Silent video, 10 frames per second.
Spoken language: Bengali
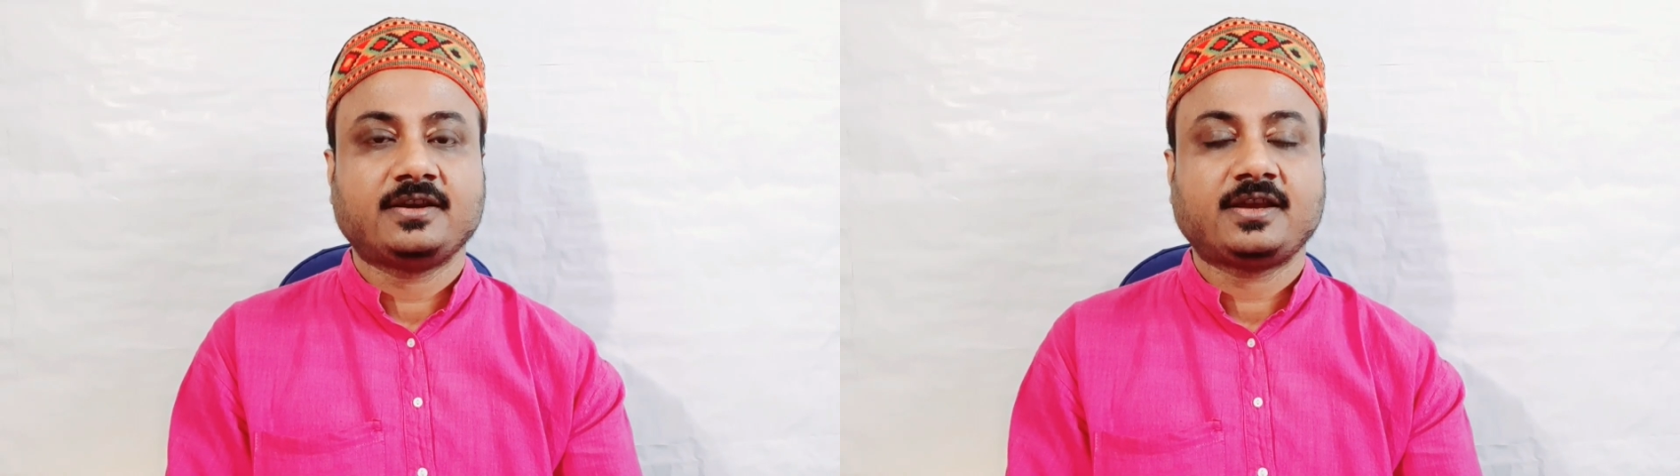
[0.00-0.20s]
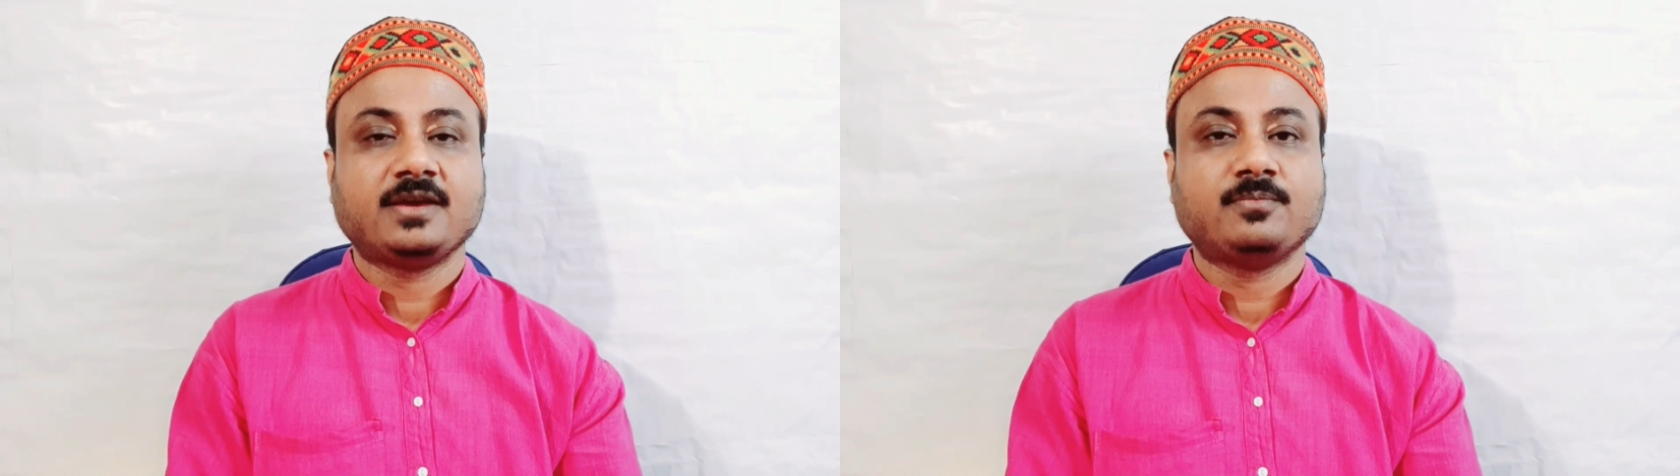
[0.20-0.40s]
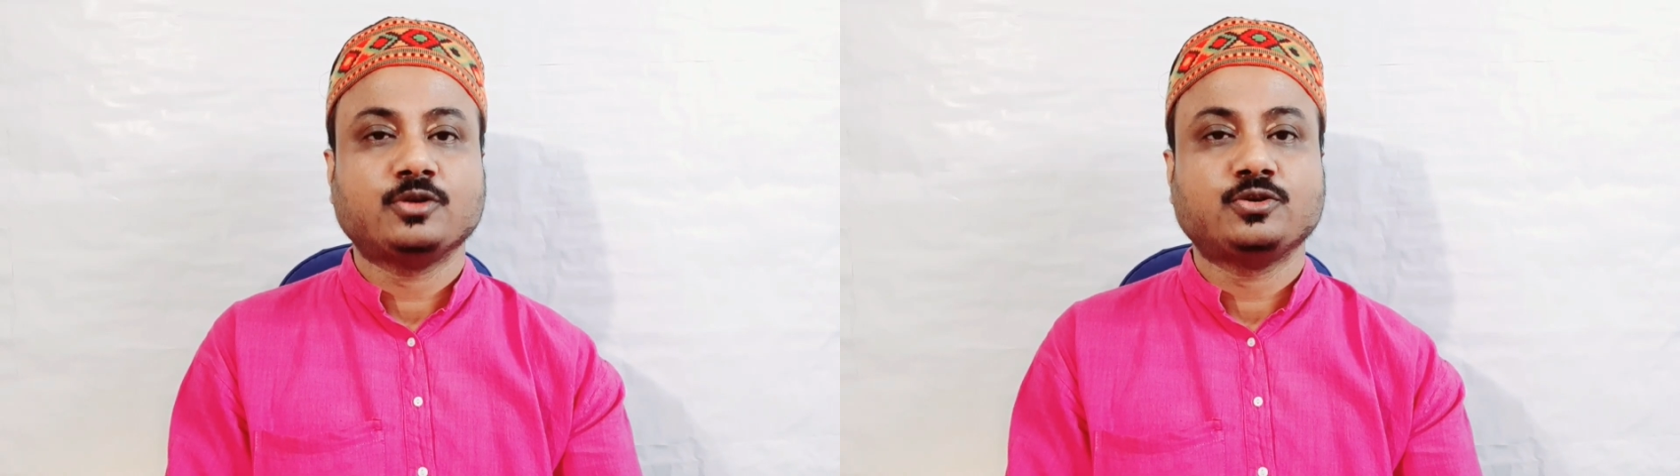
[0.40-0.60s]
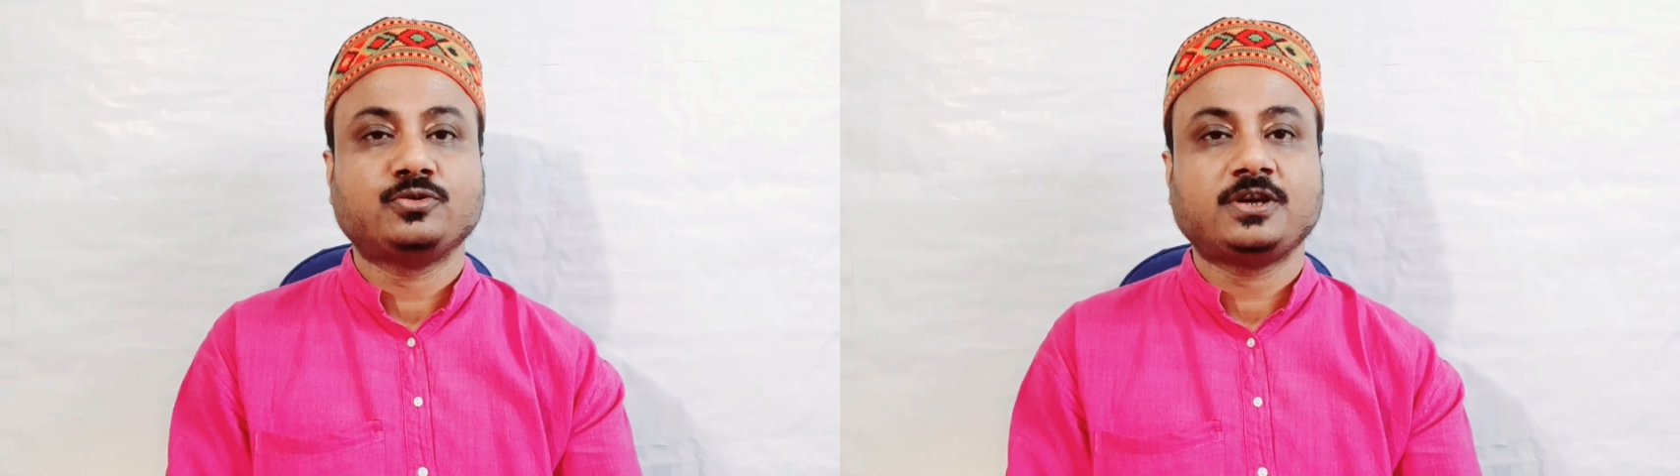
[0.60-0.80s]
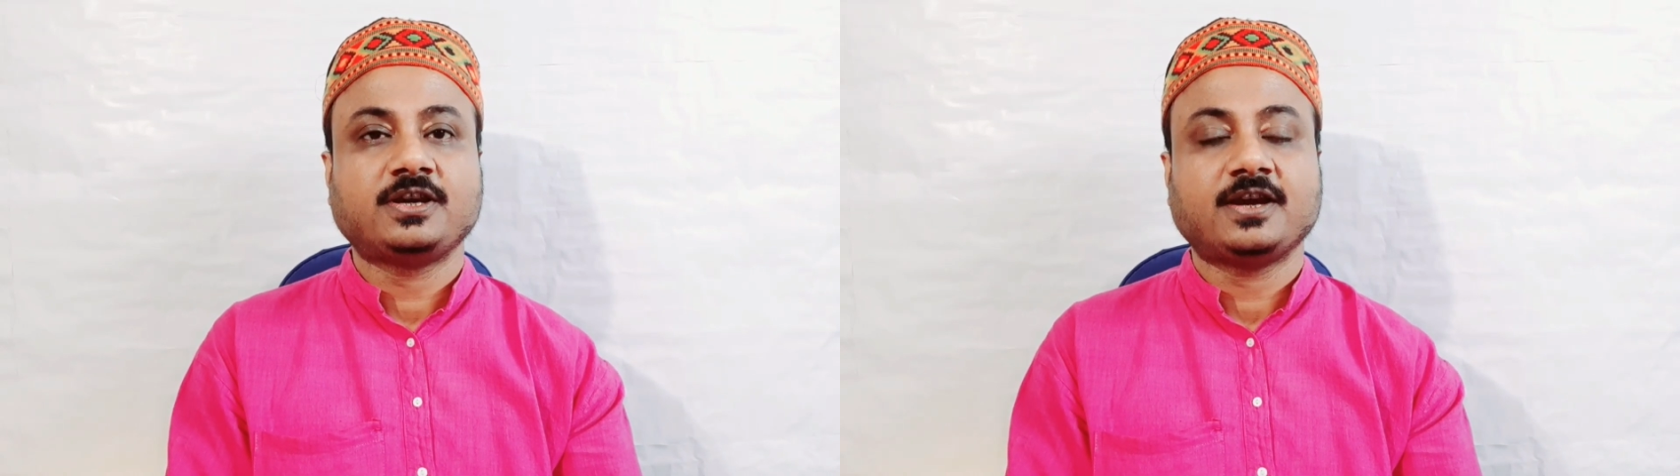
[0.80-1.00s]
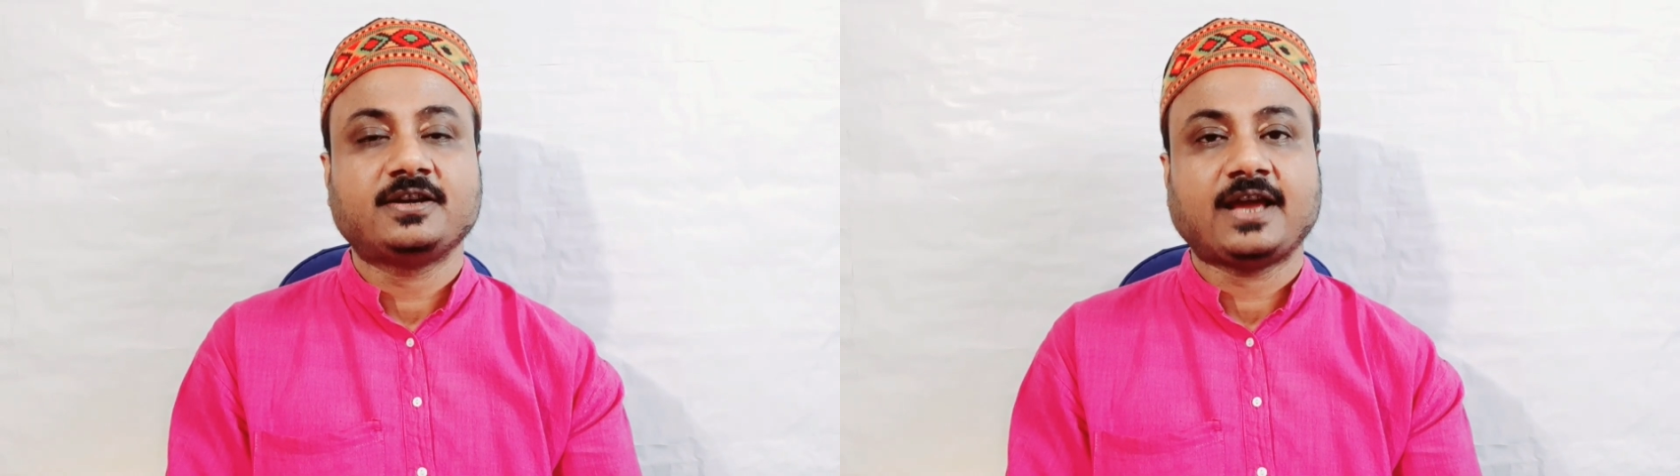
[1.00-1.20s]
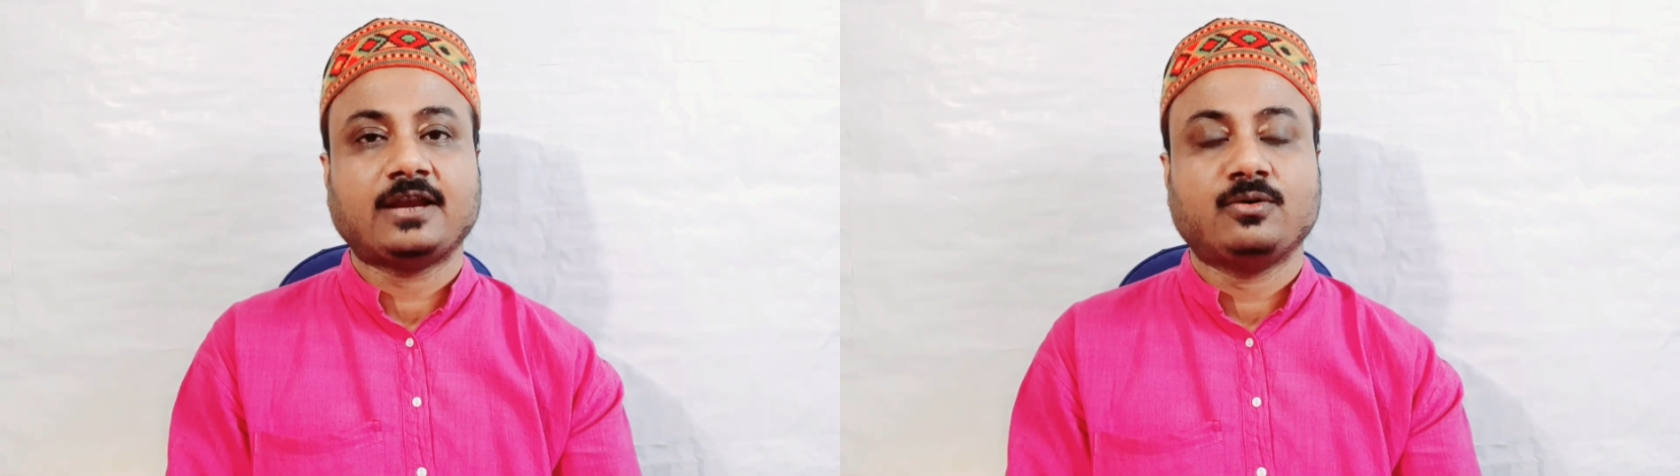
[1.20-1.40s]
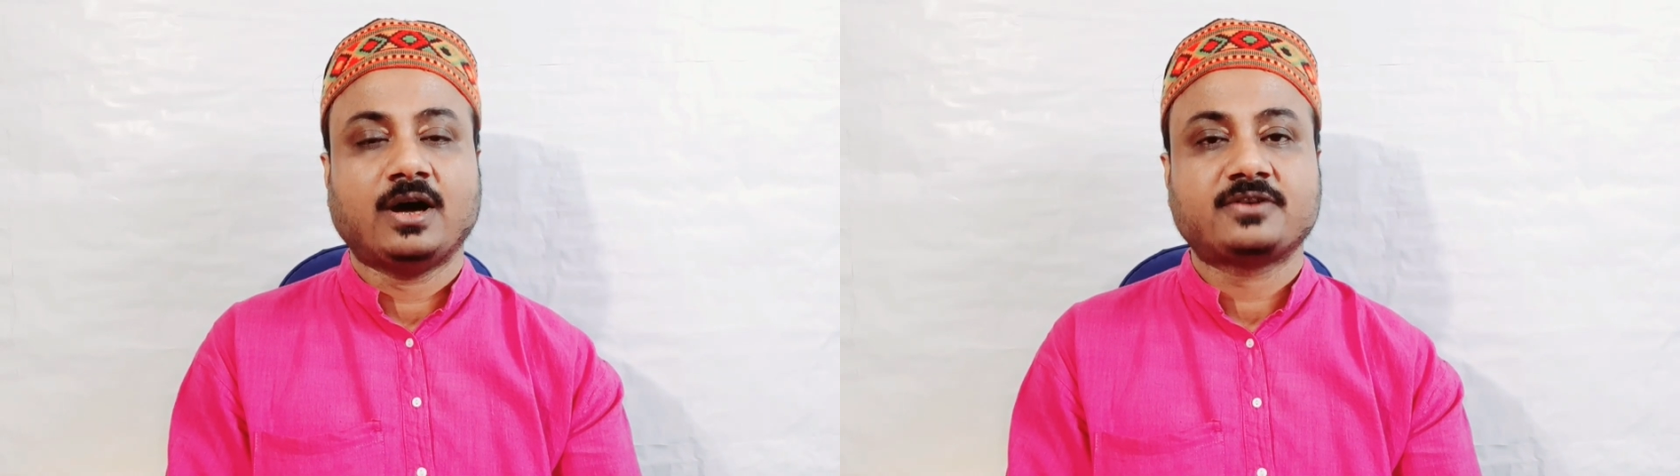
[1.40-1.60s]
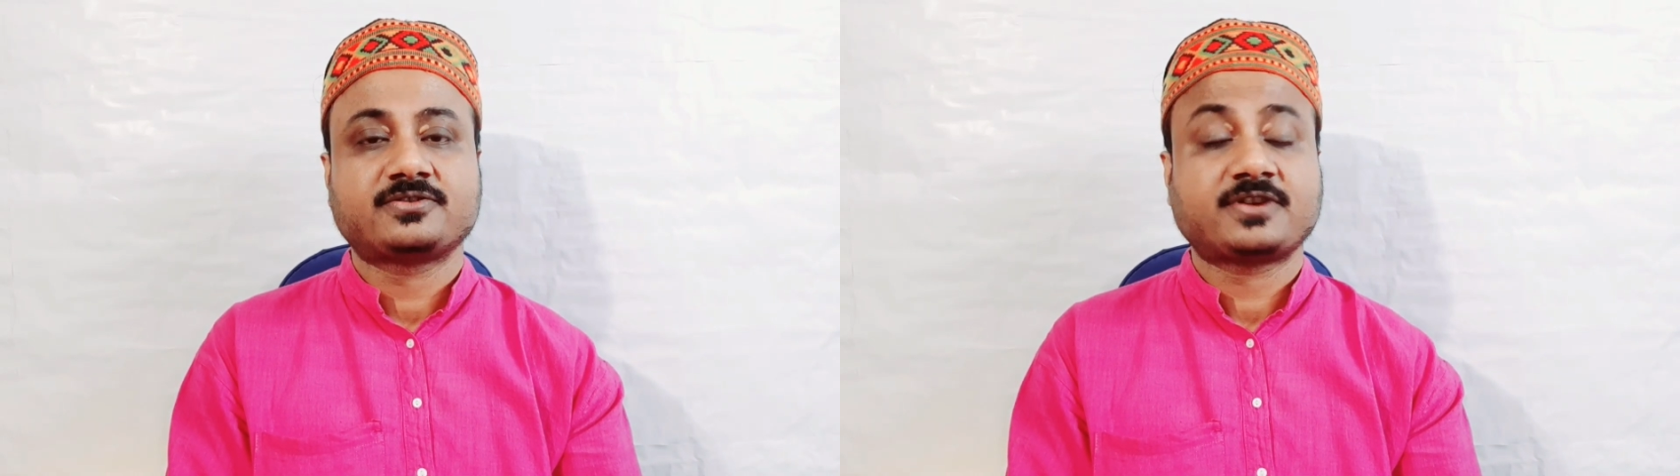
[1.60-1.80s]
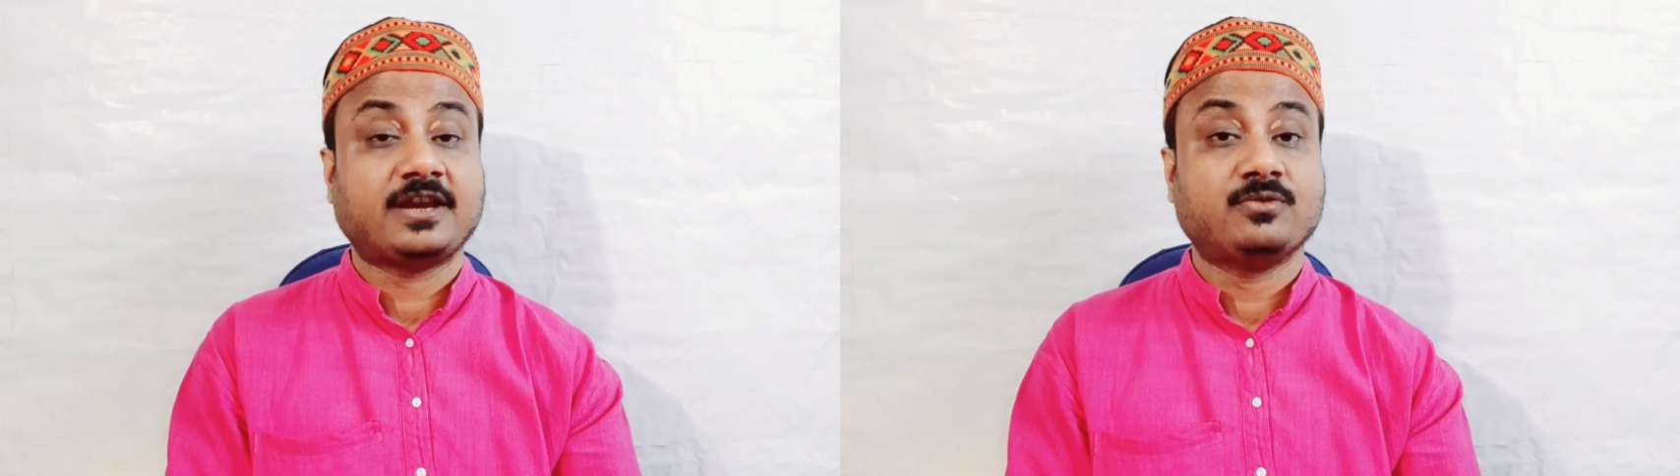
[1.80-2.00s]
কিংবদন্তি ক্রিকেট খেলোয়াড়
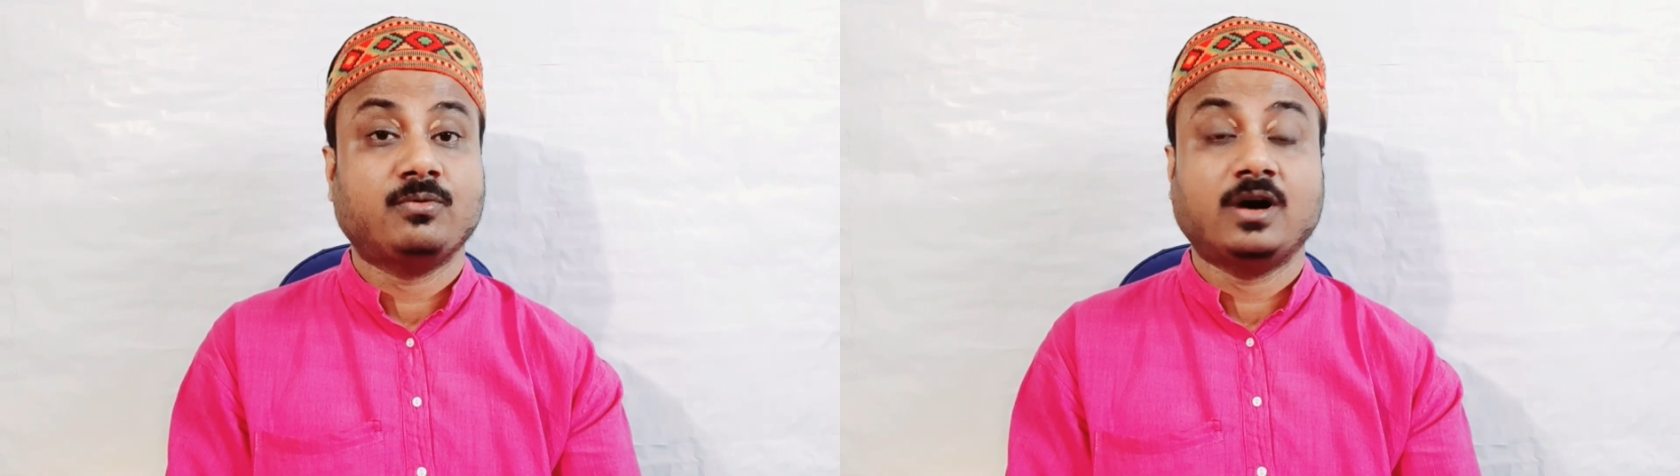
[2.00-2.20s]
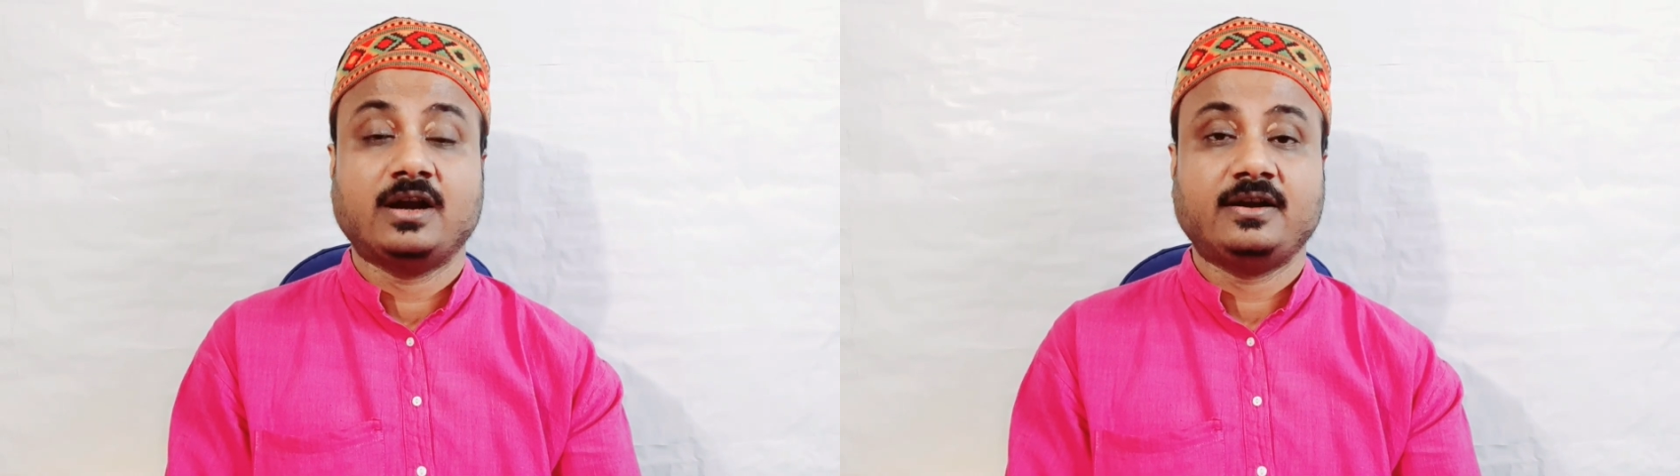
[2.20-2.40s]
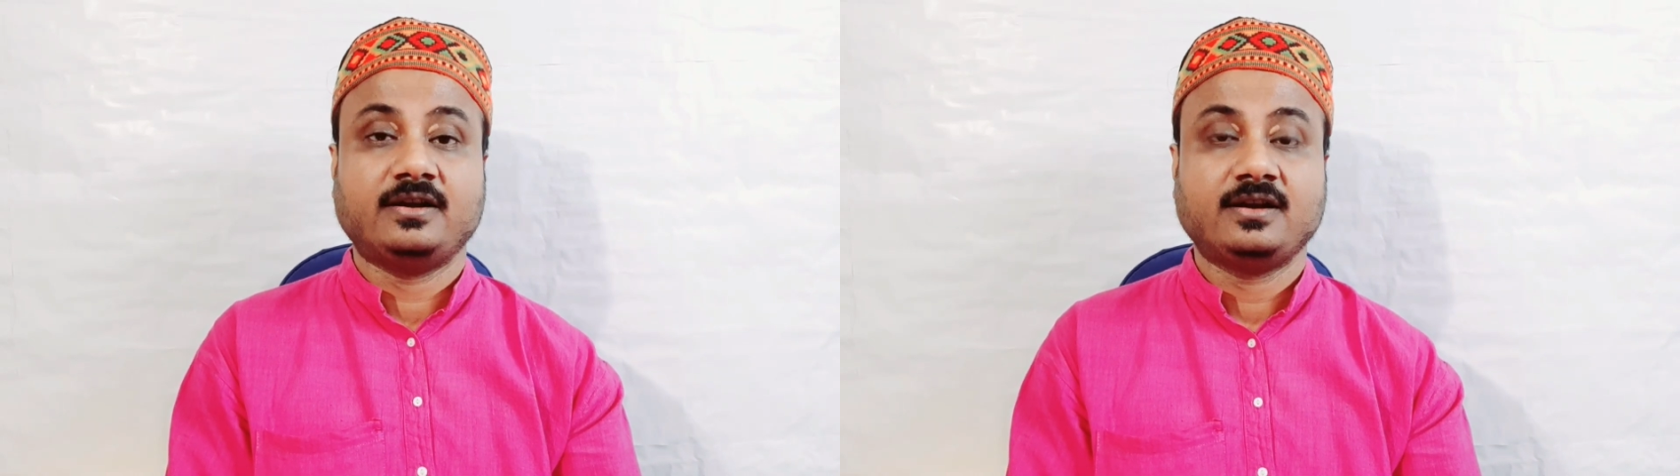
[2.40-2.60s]
সেন ওয়ার্ন